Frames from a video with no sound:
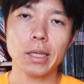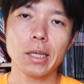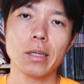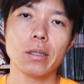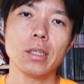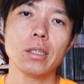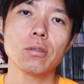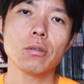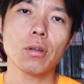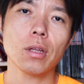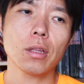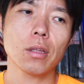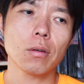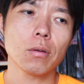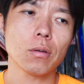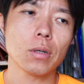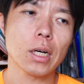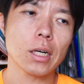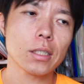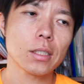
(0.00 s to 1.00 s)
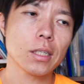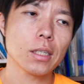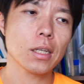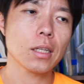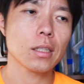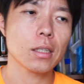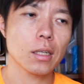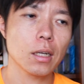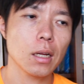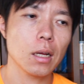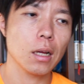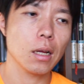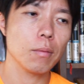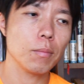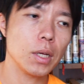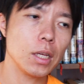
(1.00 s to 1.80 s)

庭に育ってる学生だったら、